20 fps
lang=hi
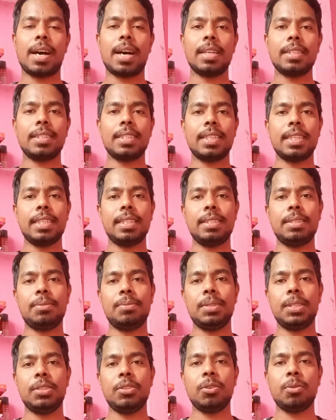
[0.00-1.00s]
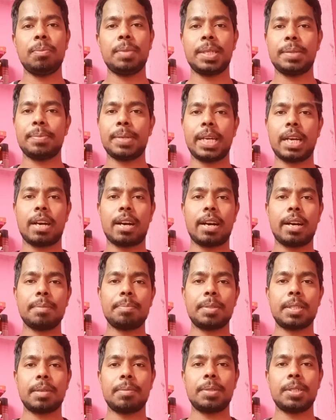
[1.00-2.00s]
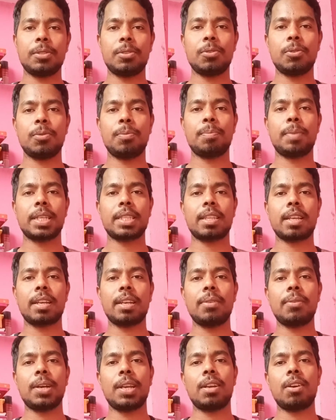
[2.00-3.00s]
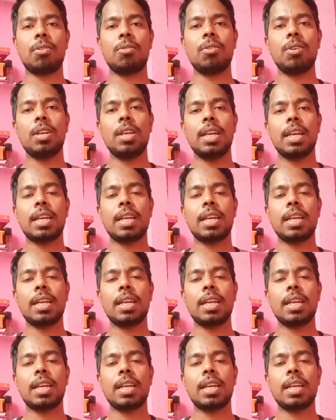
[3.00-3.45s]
आज के इस वीडियो में मैं आप सभी को बताने वाला हूँ